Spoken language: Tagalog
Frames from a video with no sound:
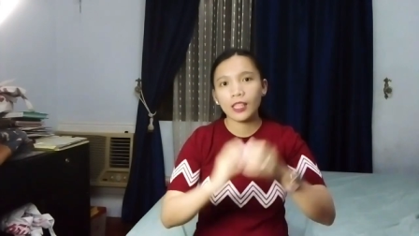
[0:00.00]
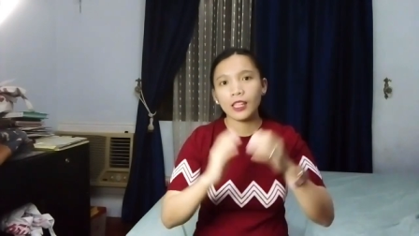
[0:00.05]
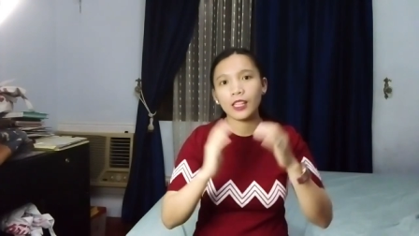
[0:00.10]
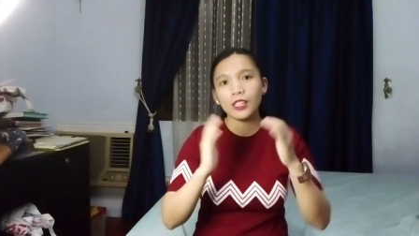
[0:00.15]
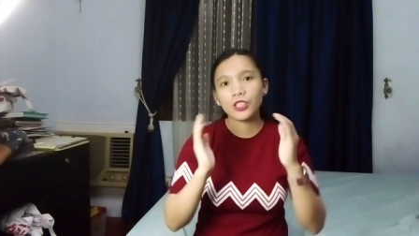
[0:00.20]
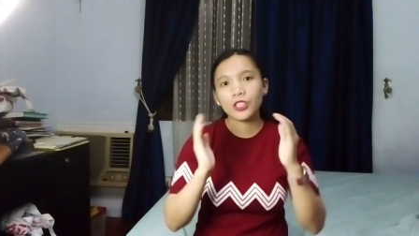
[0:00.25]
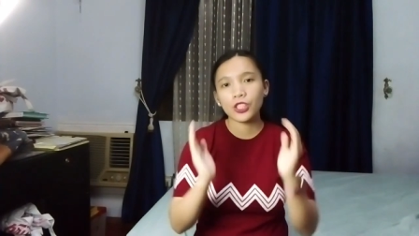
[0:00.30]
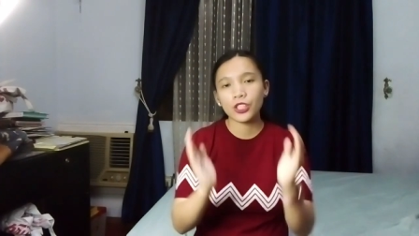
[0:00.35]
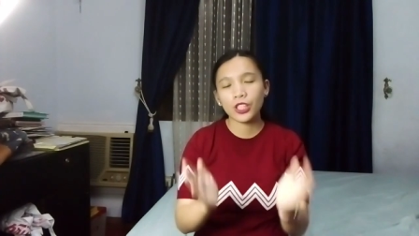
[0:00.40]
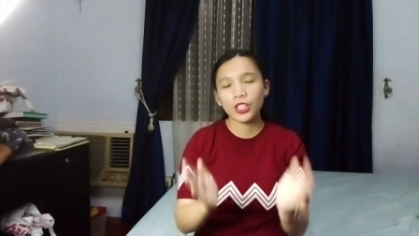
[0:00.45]

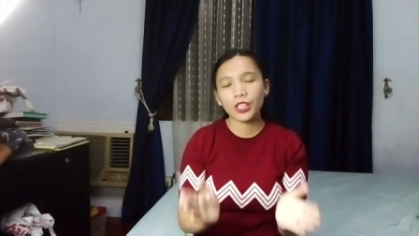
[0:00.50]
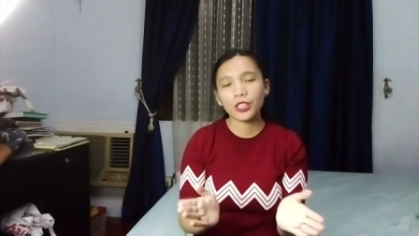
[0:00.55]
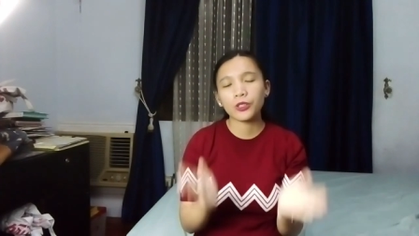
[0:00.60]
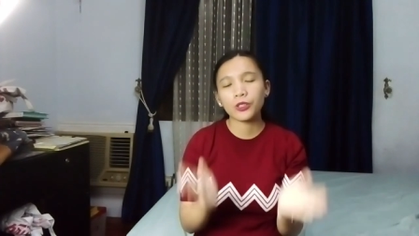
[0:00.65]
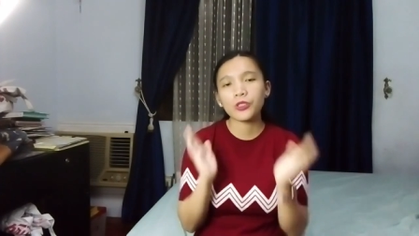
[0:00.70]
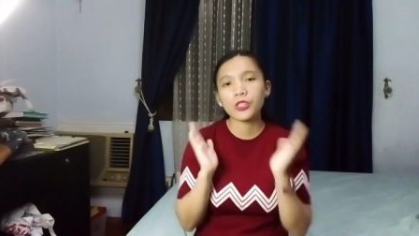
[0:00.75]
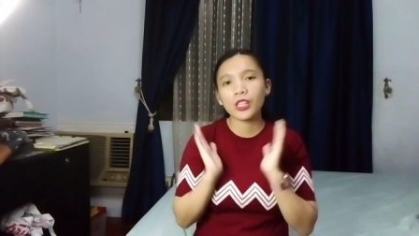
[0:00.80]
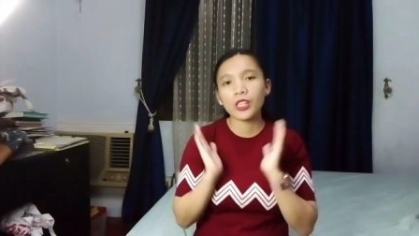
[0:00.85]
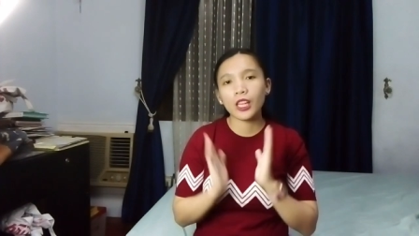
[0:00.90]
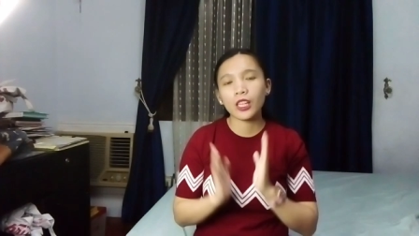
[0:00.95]
share ko
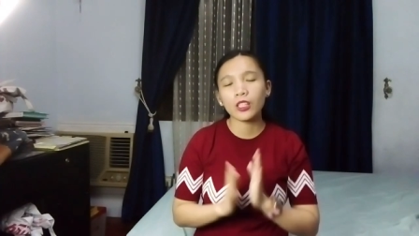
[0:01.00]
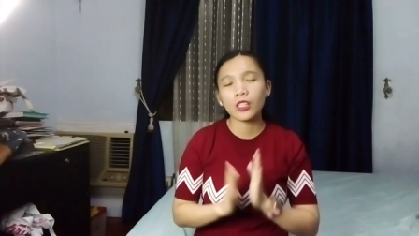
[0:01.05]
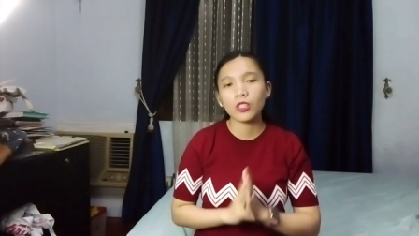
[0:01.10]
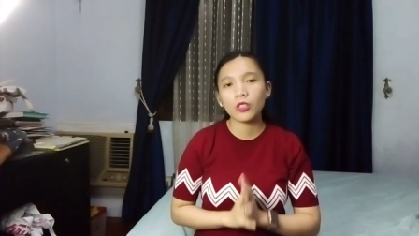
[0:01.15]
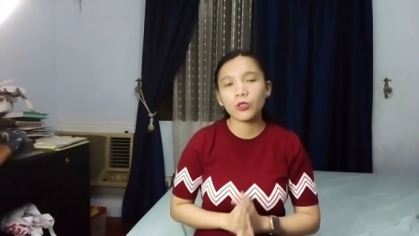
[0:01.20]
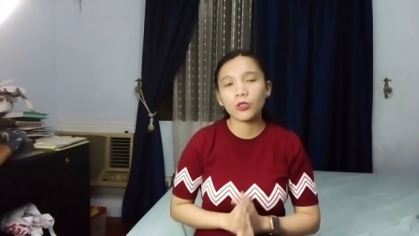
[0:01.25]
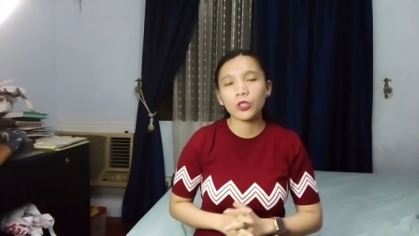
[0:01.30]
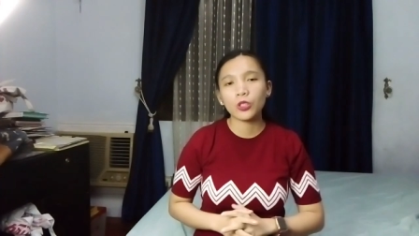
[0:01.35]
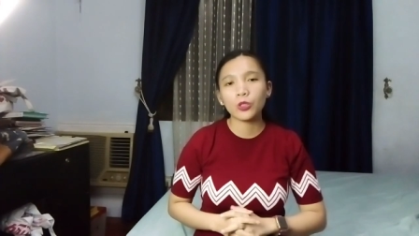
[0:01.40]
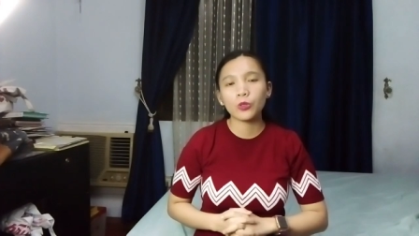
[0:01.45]
sa
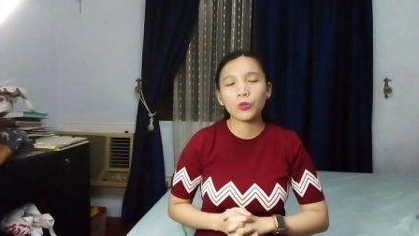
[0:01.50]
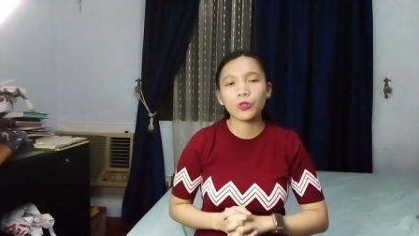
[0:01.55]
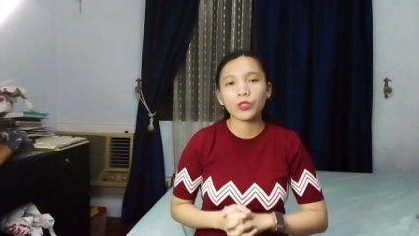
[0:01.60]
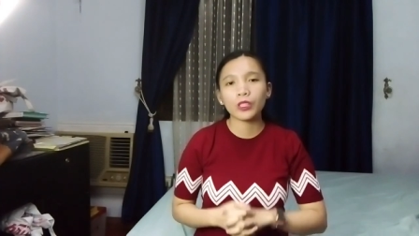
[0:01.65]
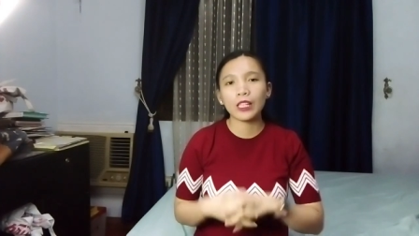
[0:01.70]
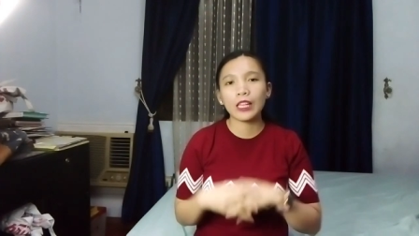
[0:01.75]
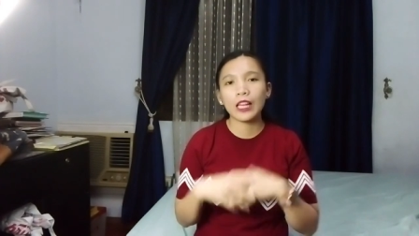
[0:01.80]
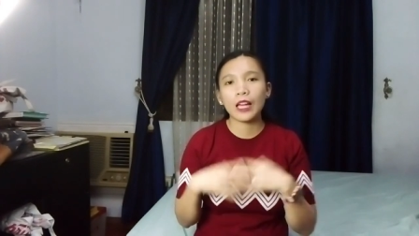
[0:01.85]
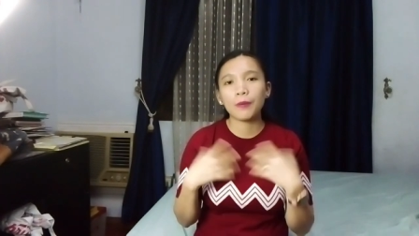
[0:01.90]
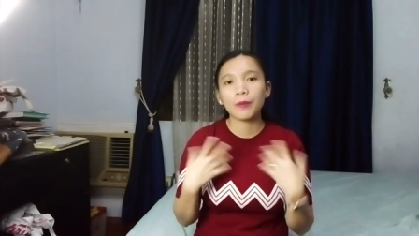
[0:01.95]
inyo yung
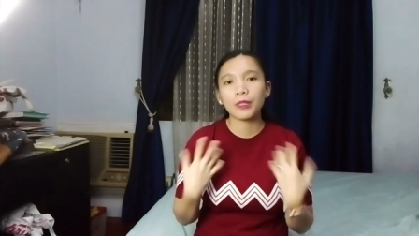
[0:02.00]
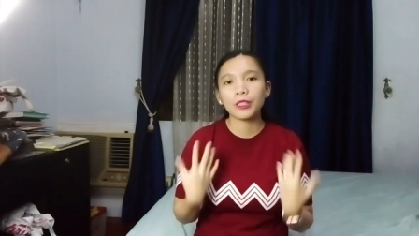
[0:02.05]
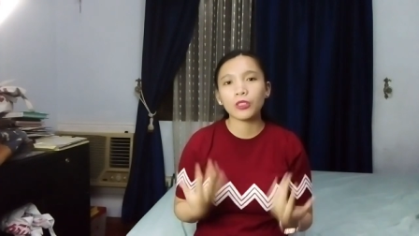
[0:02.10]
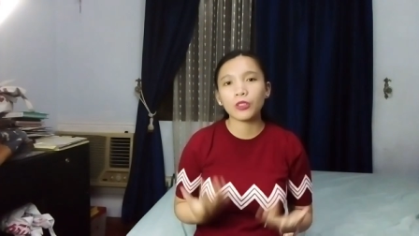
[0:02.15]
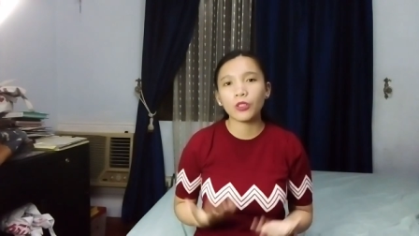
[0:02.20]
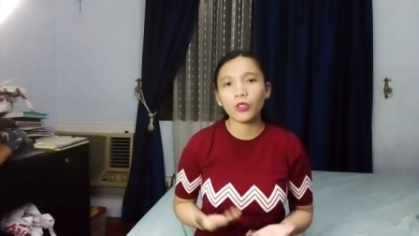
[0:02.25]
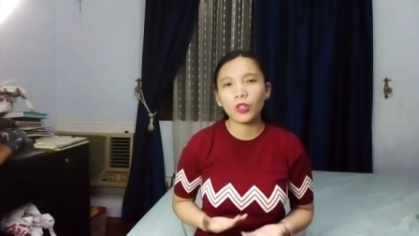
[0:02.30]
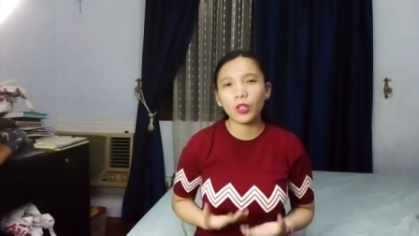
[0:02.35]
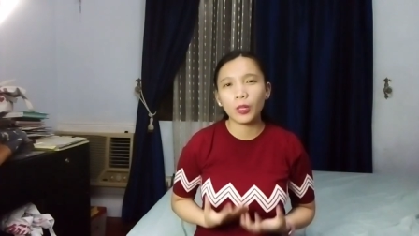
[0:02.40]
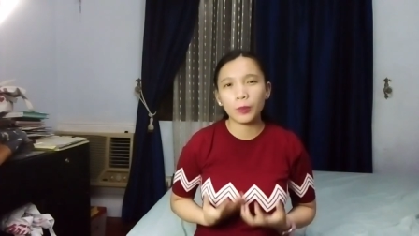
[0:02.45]
nalaman
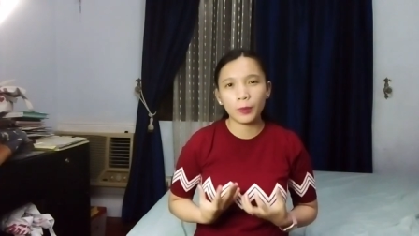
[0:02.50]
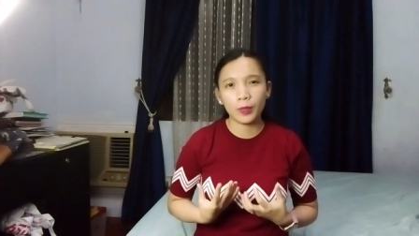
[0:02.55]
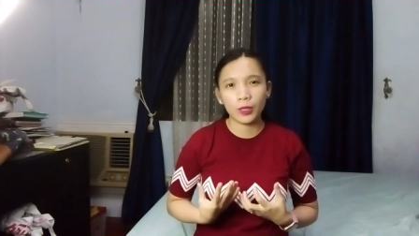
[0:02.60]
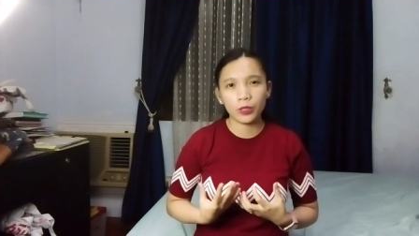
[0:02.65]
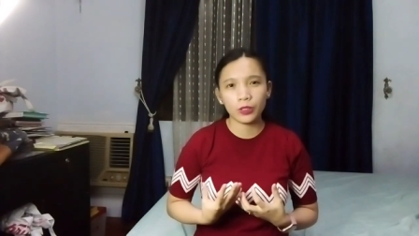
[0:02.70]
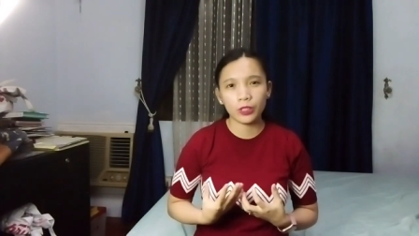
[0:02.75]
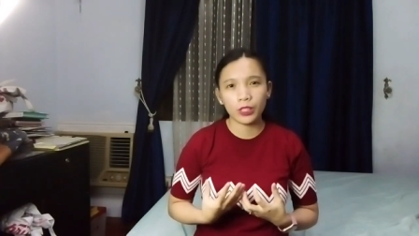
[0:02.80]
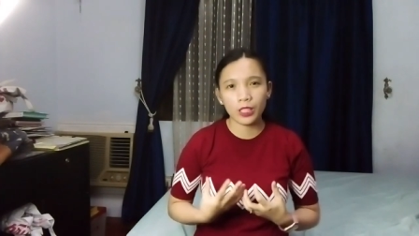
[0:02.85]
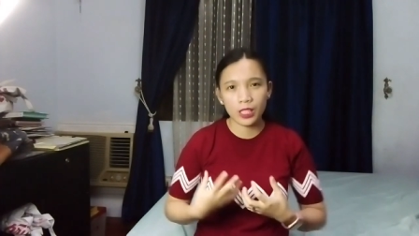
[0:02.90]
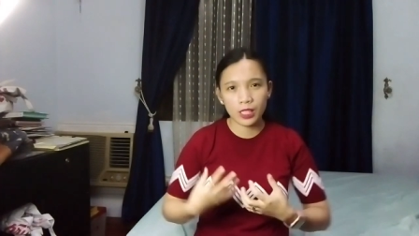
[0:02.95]
ko
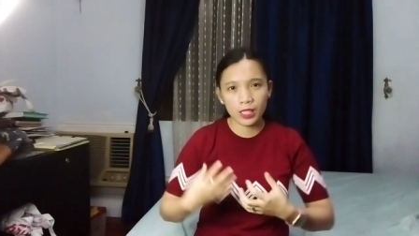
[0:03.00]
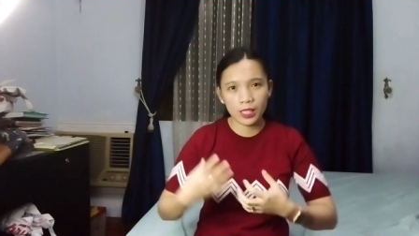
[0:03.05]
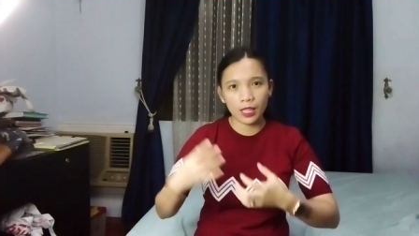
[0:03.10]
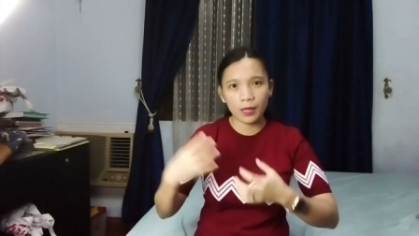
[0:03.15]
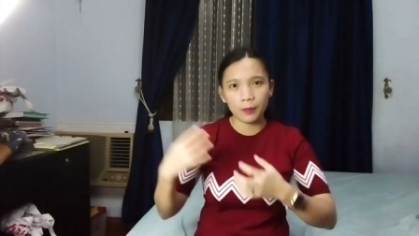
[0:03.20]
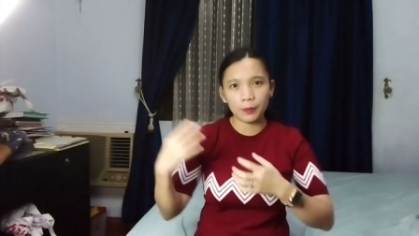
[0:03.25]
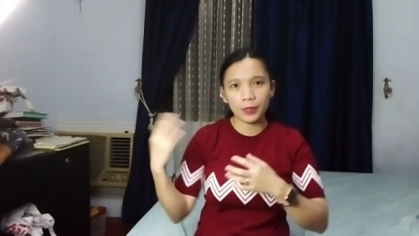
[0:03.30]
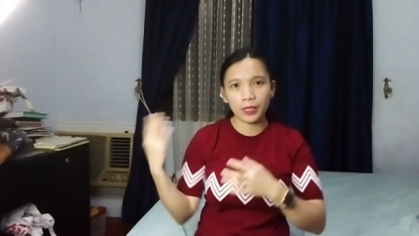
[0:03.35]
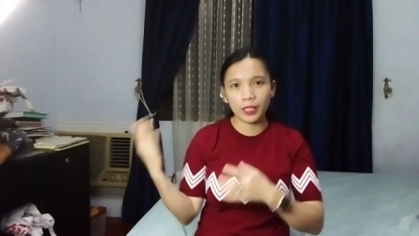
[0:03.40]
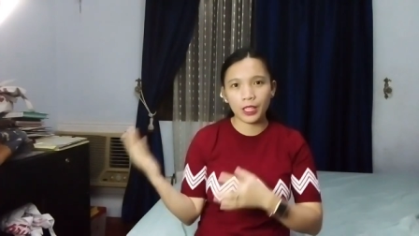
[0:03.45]
about this
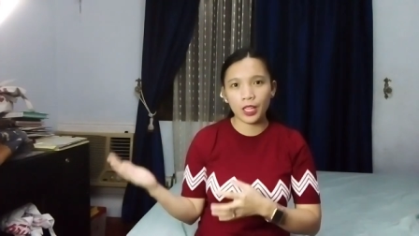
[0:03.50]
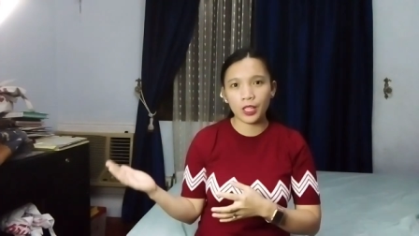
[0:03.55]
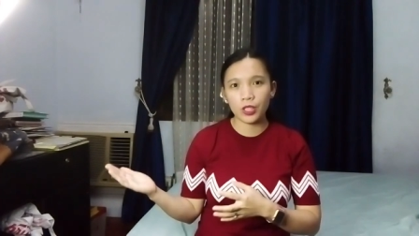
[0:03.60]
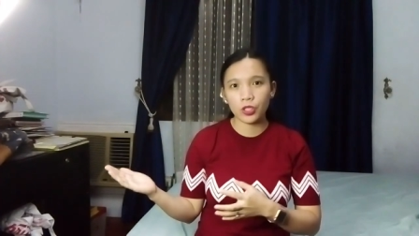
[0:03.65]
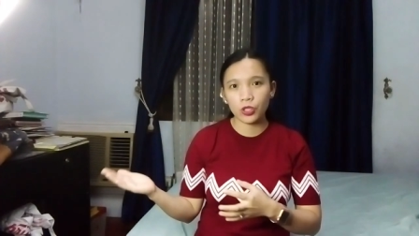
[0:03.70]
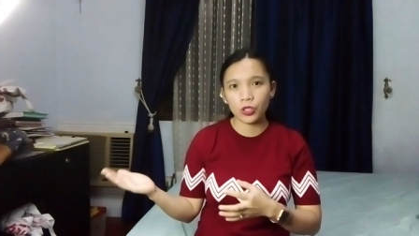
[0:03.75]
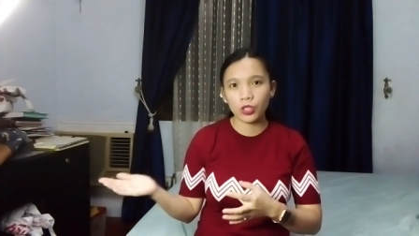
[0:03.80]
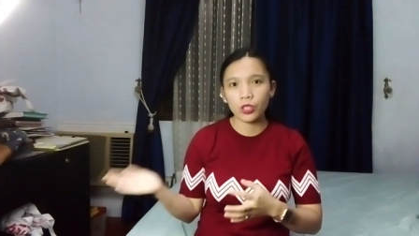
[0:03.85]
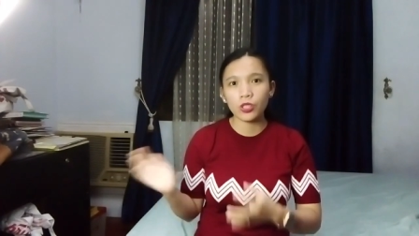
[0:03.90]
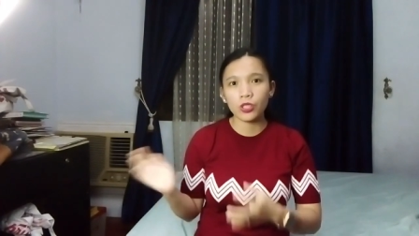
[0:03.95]
application.